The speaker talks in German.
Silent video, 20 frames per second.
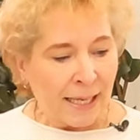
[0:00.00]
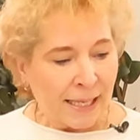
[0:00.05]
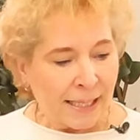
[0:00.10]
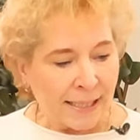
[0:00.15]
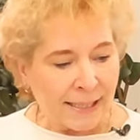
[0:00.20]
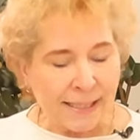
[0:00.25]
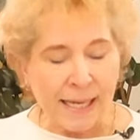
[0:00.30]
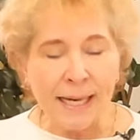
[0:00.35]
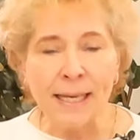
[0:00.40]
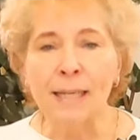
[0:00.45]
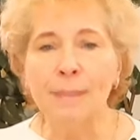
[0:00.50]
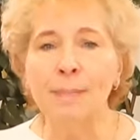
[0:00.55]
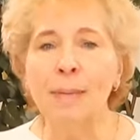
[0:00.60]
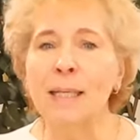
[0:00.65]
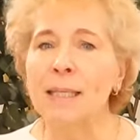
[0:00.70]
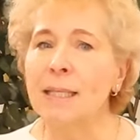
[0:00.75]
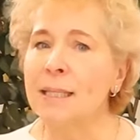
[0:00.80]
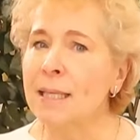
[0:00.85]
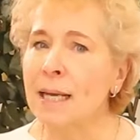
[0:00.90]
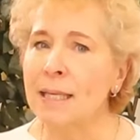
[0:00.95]
Ich denke
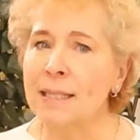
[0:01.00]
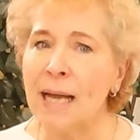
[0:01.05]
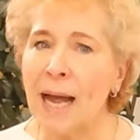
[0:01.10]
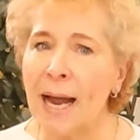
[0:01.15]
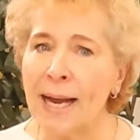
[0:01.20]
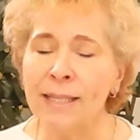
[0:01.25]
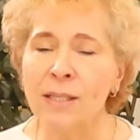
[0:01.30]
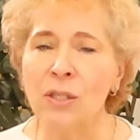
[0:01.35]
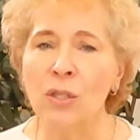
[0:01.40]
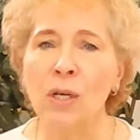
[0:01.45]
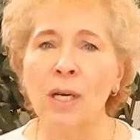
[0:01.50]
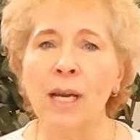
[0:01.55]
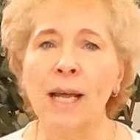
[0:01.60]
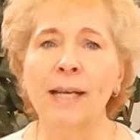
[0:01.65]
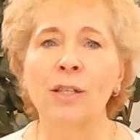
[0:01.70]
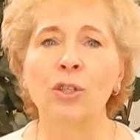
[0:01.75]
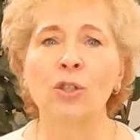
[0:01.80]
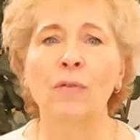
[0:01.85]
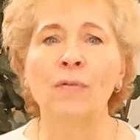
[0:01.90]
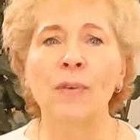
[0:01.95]
mal, das hat einzig und
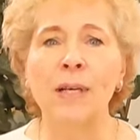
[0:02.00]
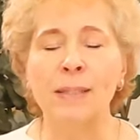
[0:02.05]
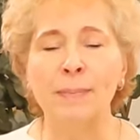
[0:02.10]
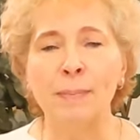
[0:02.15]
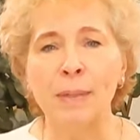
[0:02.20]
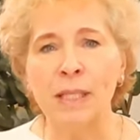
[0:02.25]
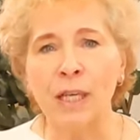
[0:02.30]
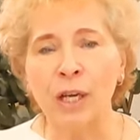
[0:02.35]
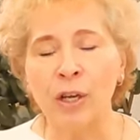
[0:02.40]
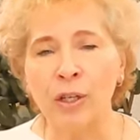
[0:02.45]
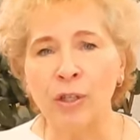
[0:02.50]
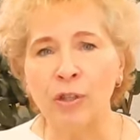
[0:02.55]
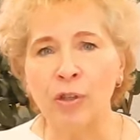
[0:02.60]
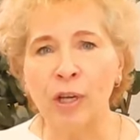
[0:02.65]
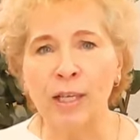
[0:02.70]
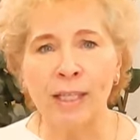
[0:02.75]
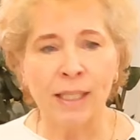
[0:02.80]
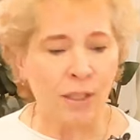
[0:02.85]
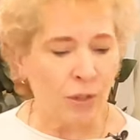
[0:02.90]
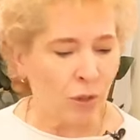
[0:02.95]
allein schon was mit der
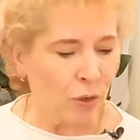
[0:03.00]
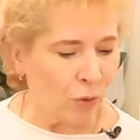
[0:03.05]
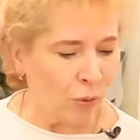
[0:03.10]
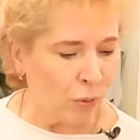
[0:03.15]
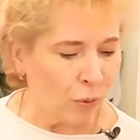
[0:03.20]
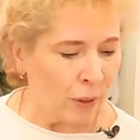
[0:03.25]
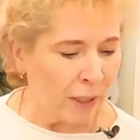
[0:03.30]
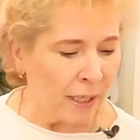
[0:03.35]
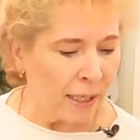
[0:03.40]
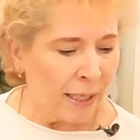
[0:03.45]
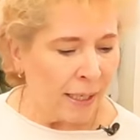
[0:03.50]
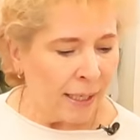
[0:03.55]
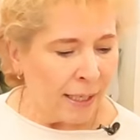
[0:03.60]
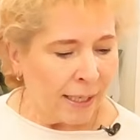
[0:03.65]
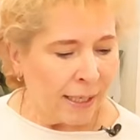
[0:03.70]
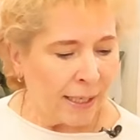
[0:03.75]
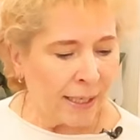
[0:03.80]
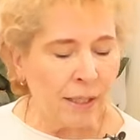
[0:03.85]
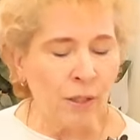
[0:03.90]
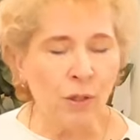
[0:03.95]
Hygiene zu tun.
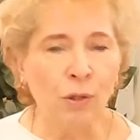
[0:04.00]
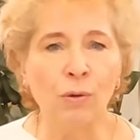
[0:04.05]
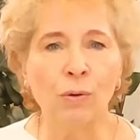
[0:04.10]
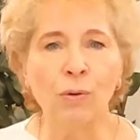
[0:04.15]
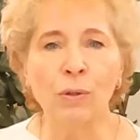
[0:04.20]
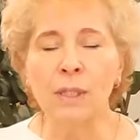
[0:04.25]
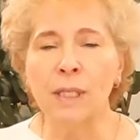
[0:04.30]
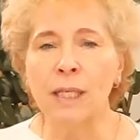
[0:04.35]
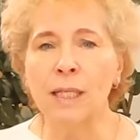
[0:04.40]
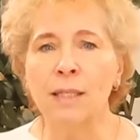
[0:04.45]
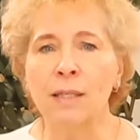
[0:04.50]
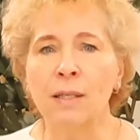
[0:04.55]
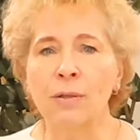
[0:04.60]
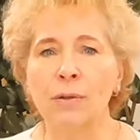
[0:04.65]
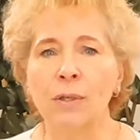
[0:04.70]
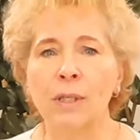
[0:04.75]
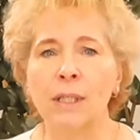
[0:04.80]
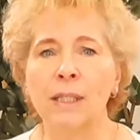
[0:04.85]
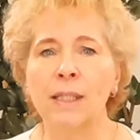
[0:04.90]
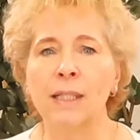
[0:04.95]
Hintergrund ist
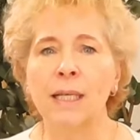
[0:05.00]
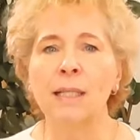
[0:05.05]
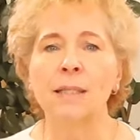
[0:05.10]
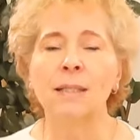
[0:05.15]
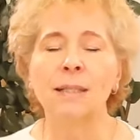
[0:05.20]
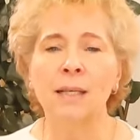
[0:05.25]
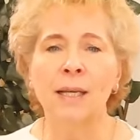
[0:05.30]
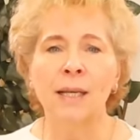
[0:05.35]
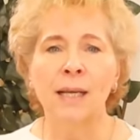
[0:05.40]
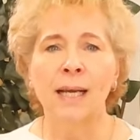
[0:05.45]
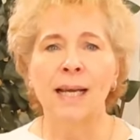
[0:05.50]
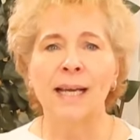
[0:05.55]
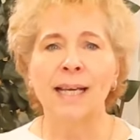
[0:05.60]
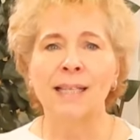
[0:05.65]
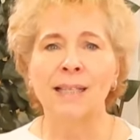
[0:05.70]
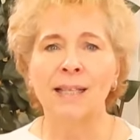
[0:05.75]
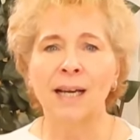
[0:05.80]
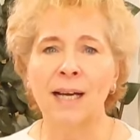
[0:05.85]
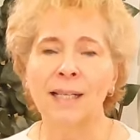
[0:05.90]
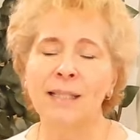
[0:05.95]
natürlich dessen,
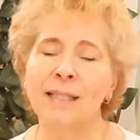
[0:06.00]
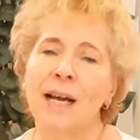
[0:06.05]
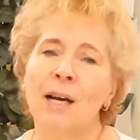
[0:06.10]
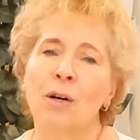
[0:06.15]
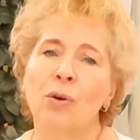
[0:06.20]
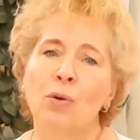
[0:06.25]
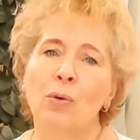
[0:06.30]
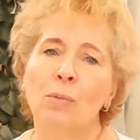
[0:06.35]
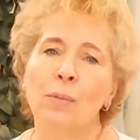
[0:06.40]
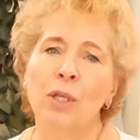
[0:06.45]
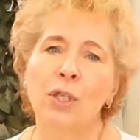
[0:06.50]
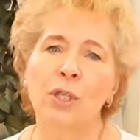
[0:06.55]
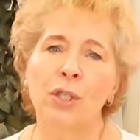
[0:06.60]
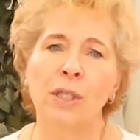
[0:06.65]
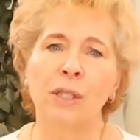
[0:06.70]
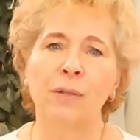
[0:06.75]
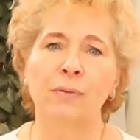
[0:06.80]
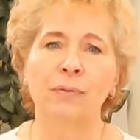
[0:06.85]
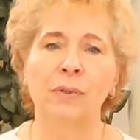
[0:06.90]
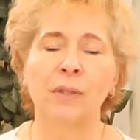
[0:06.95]
ich kann ja
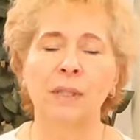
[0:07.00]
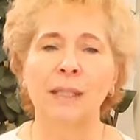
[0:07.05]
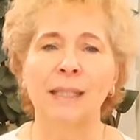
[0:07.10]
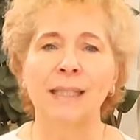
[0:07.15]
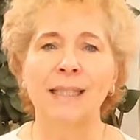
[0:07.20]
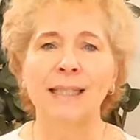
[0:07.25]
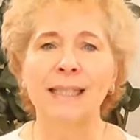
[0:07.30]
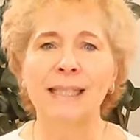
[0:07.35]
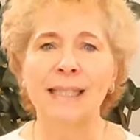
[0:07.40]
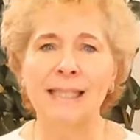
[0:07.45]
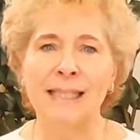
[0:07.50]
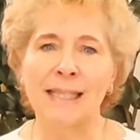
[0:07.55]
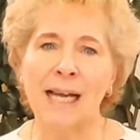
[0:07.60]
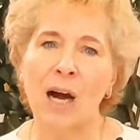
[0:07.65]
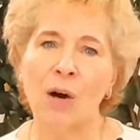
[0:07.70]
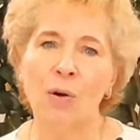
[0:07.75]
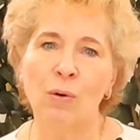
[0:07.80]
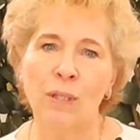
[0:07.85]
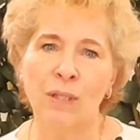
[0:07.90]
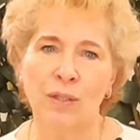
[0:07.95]
Gummistiefel nicht
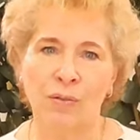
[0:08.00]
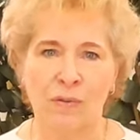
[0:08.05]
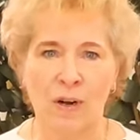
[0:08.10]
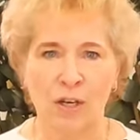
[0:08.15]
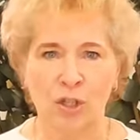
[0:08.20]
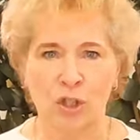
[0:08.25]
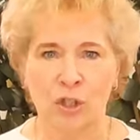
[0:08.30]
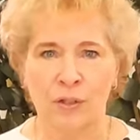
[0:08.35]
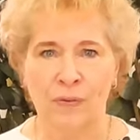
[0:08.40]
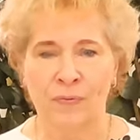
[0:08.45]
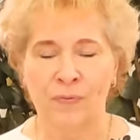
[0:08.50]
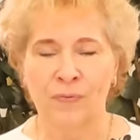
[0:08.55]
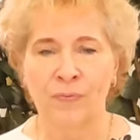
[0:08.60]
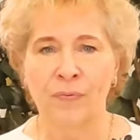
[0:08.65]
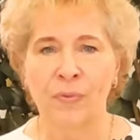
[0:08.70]
auswaschen.